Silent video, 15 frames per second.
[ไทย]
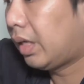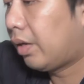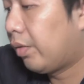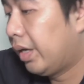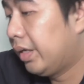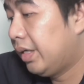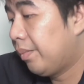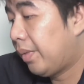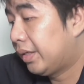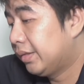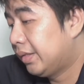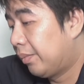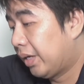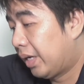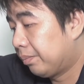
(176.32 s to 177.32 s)
เอาให้ HDMI
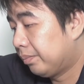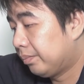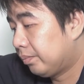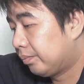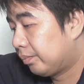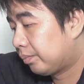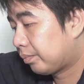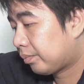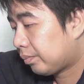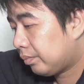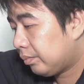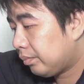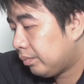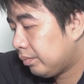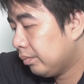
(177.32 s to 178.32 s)
เสียบเลยครับ
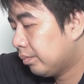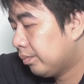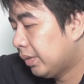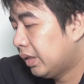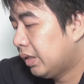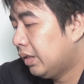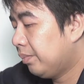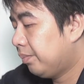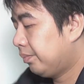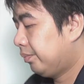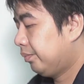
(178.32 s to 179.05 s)
ปุ๊บ